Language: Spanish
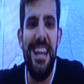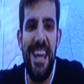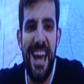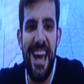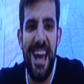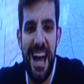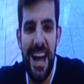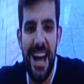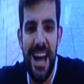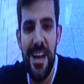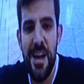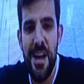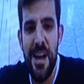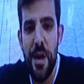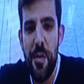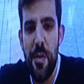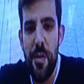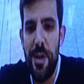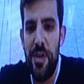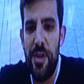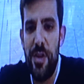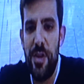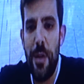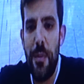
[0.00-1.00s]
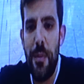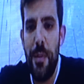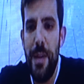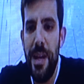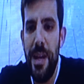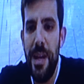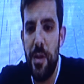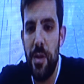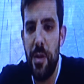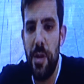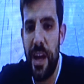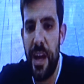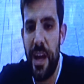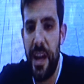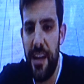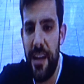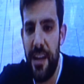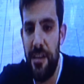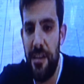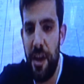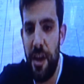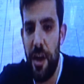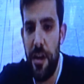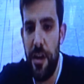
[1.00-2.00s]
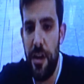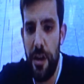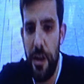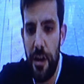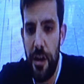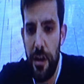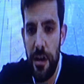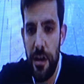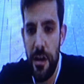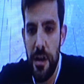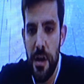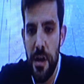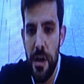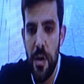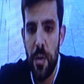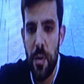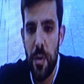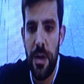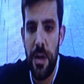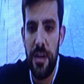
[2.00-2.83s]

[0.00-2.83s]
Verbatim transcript: eh, por supuesto en materia de turismo. Y